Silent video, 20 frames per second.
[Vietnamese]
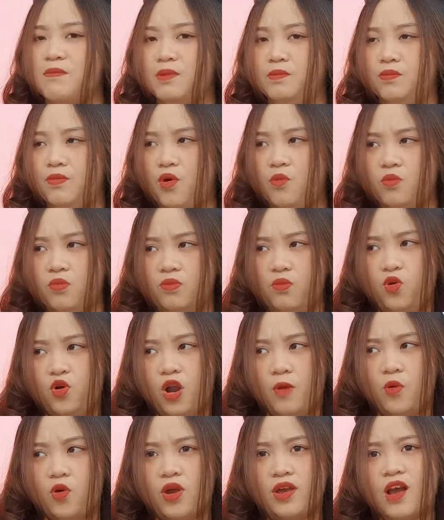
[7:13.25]
mình muốn
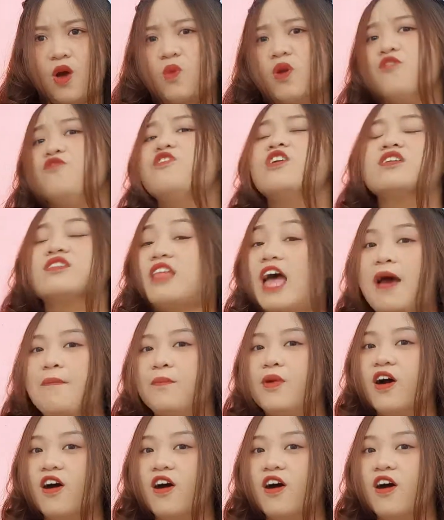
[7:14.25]
nói một cái câu nó phức tạp